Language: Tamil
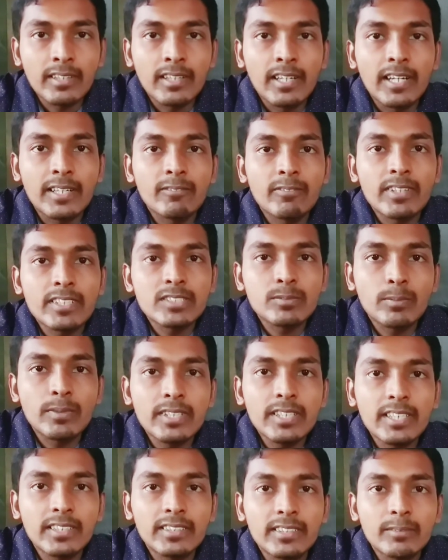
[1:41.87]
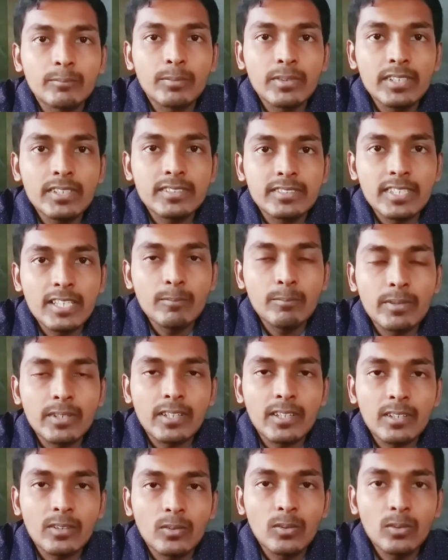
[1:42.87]
அட்வர்டைஸ் பண்ணி அதை எப்படி செல்
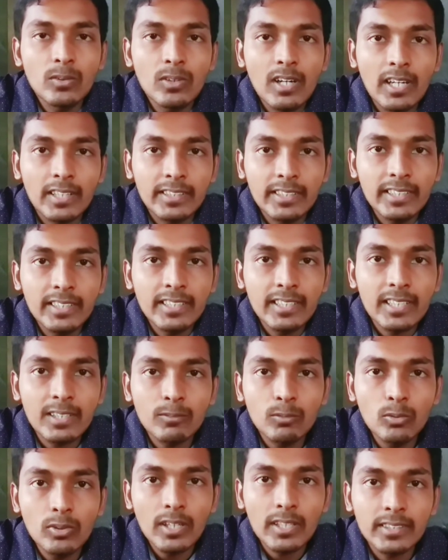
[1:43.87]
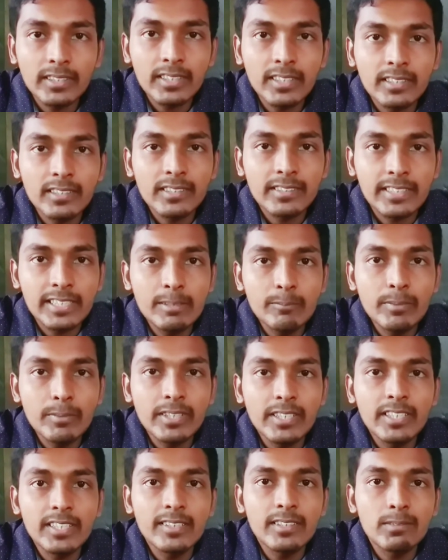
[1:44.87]
பண்ணுறாங்களோ அதே அளவு அதுக்கான
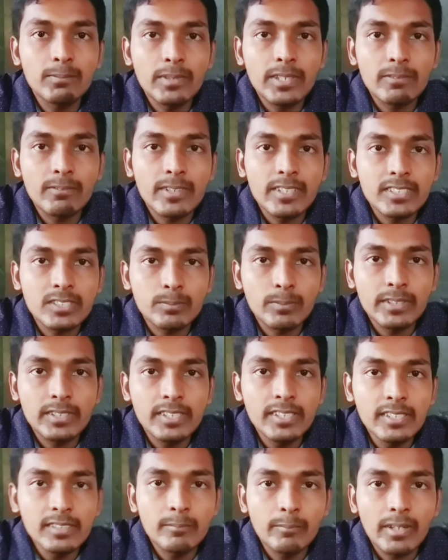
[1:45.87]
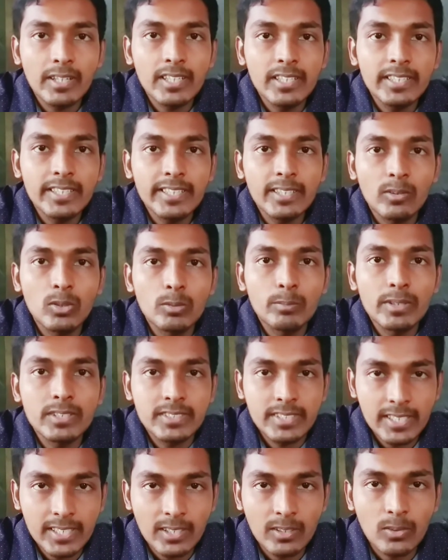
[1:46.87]
தீமைகளையும் நம்ம அட்வர்டைஸ் பண்ணி மக்களிடையே கொண்டு போய்
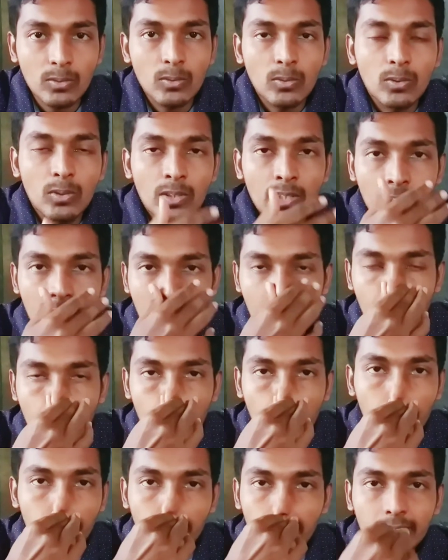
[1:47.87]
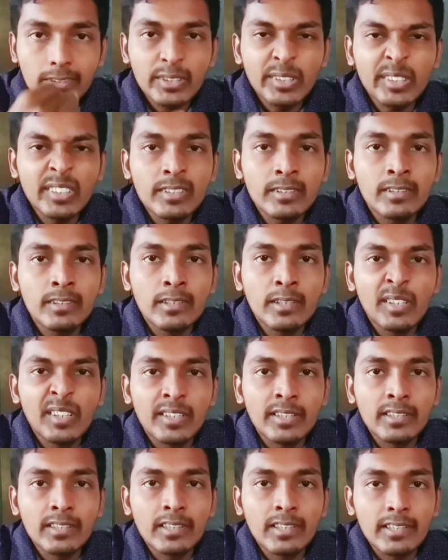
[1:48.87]
சேர்க்கணும் அப்போ தான்
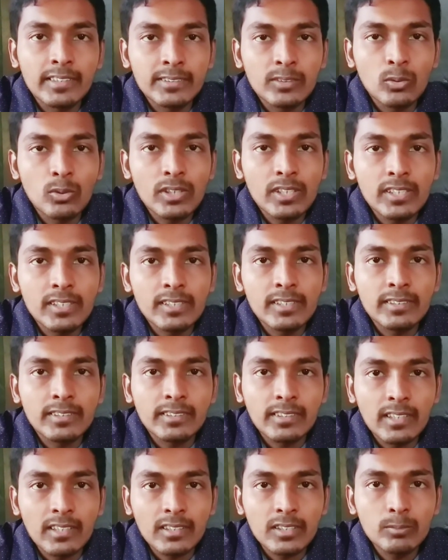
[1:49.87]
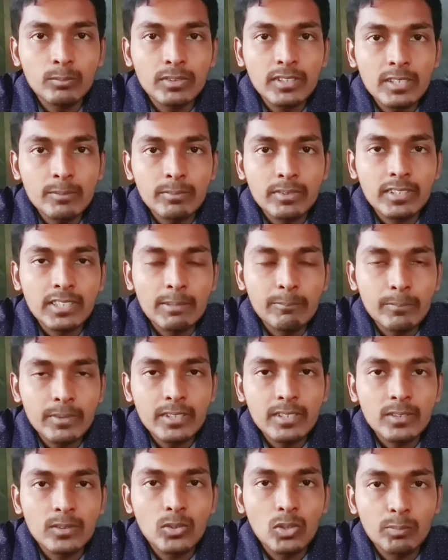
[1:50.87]
அதோடைய தாக்கம் வந்து நமக்கு
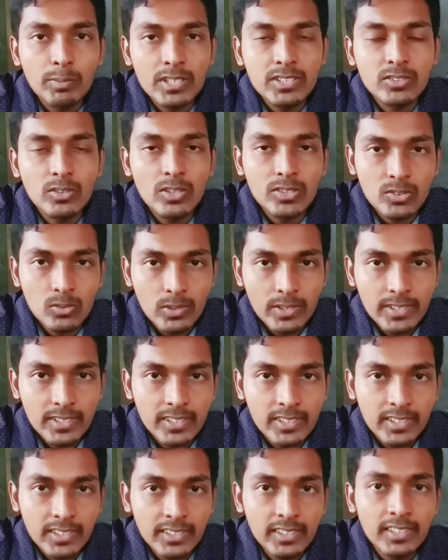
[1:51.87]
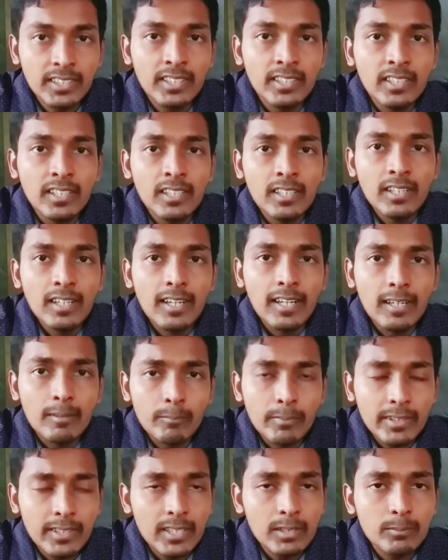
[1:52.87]
கம்மியாகும் அப்படின்னு சொல்லி சொல்லியிருக்காங்க
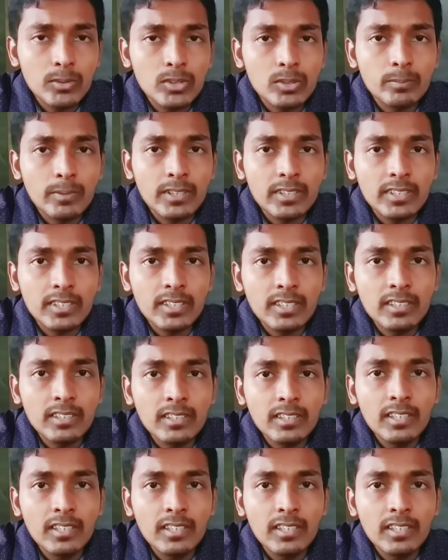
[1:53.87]
மேலும் வந்து பார்த்திங்கன்னா